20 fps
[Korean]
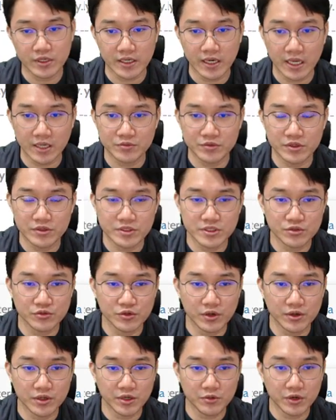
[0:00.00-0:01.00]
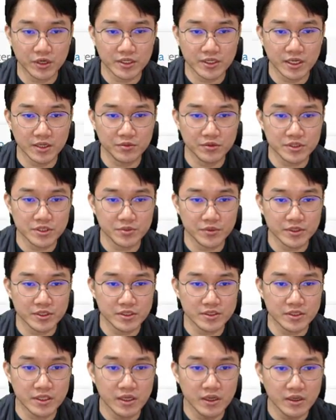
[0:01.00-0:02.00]
우리가 라이브 형식으로 확인해
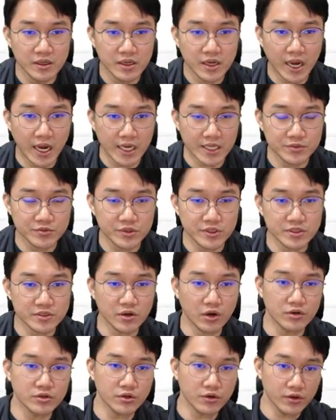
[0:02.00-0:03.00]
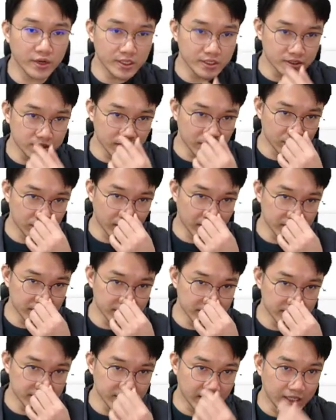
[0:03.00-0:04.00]
보시면은 하이브리드 어널라이즈라고
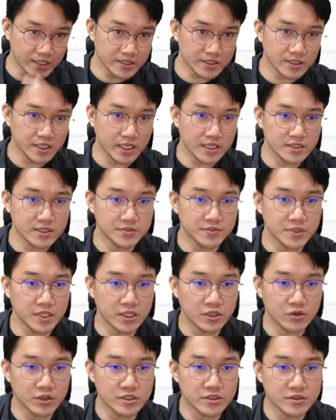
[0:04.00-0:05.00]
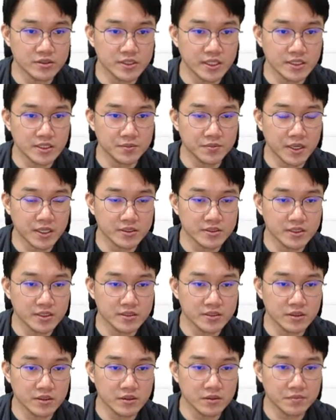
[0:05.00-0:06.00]
하는 사이트가 있습니다 여기서
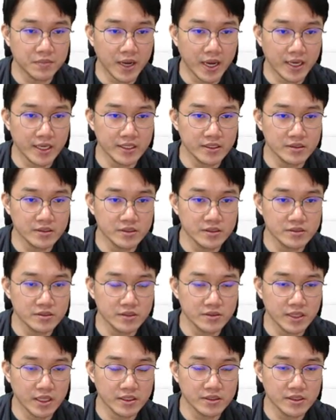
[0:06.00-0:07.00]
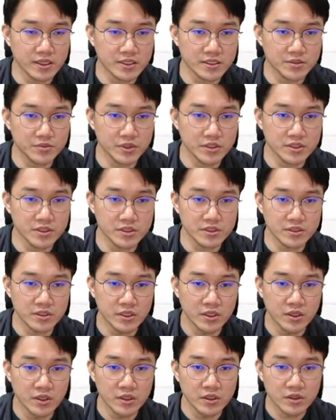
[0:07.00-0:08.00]
샌드박스에서 파일을 선택을 하시면은
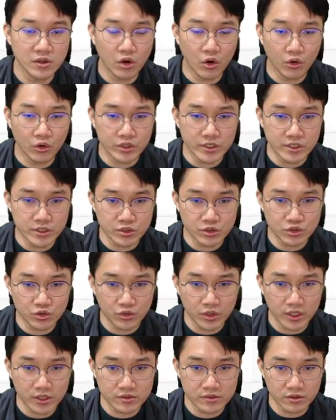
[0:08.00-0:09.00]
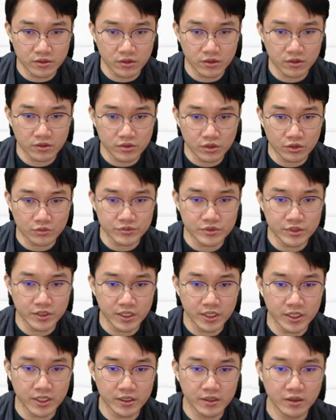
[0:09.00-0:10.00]
어, 이쪽에서
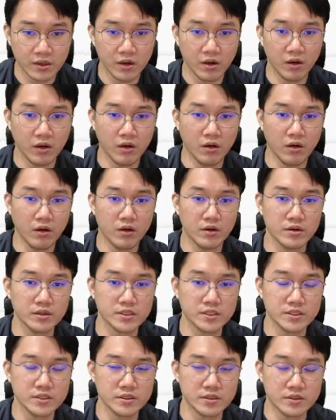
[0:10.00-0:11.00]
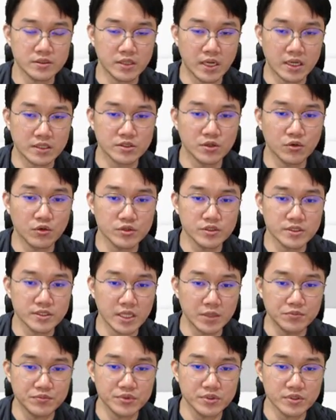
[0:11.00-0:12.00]
여러분들이 어, 그 악성 코드
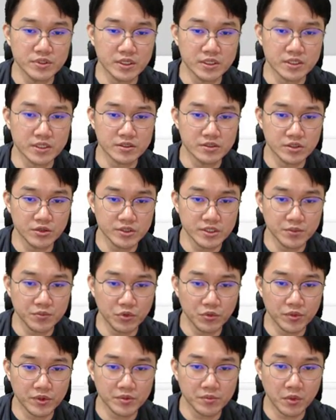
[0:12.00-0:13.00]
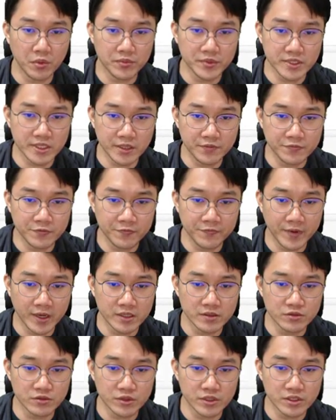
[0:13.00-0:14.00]
샘플 같은 현재 보면은 뭐 PDF
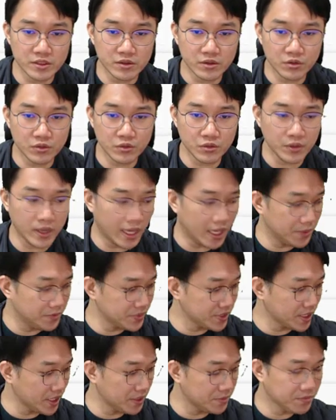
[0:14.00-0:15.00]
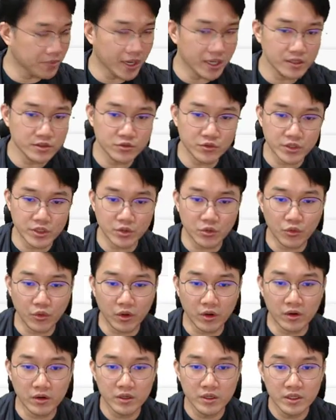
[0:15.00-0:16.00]
파일도 있는 거고 APK 파일도
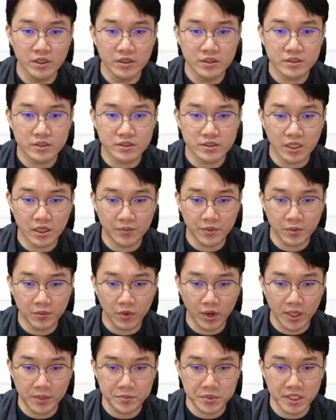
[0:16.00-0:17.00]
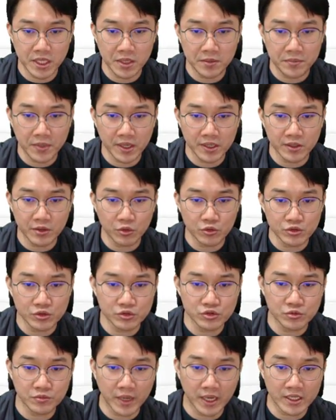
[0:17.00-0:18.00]
있고요. 그 다음에 뭐 APK 파일이 오늘은
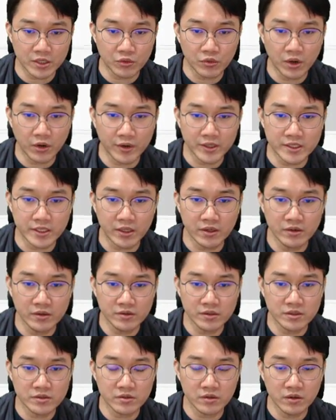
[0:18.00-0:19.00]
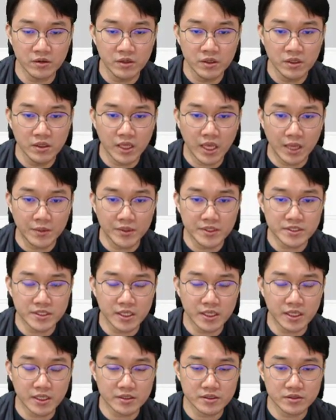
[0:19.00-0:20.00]
좀 많이 올라왔네요. 그래서
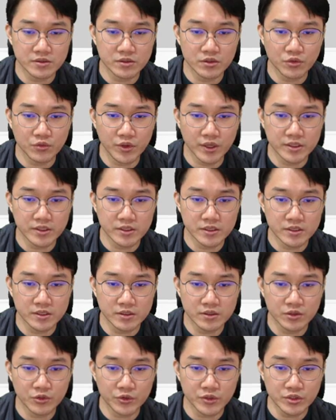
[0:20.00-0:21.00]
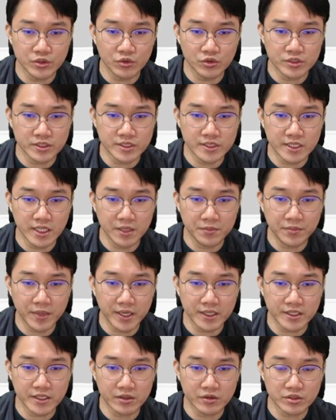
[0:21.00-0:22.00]
MSI 같은 경우에는 윈도우즈 실행
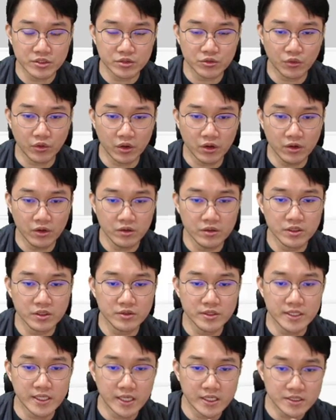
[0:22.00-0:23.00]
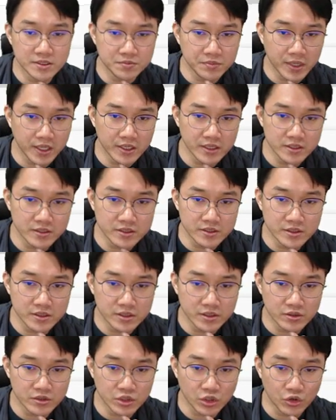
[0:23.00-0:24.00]
파일인 것이고요. 이런 EX 파일들
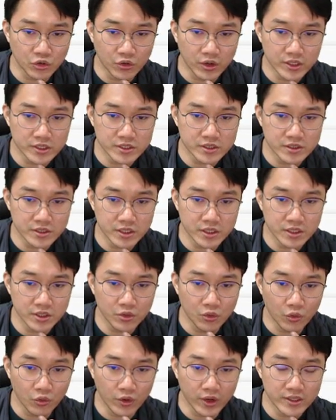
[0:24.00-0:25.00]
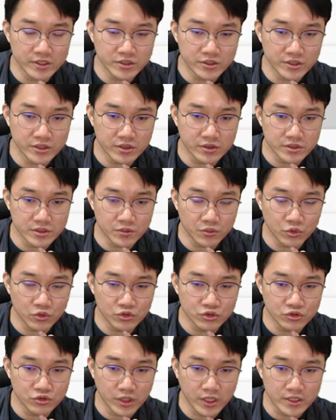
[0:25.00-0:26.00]
이런 여러 가지들이 올라져 있는 것을 볼
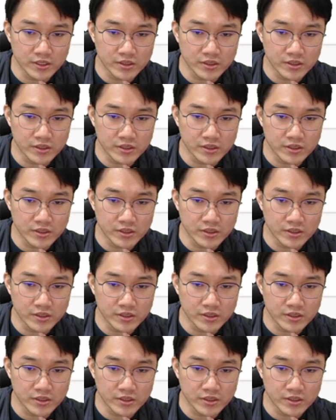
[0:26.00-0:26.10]
수가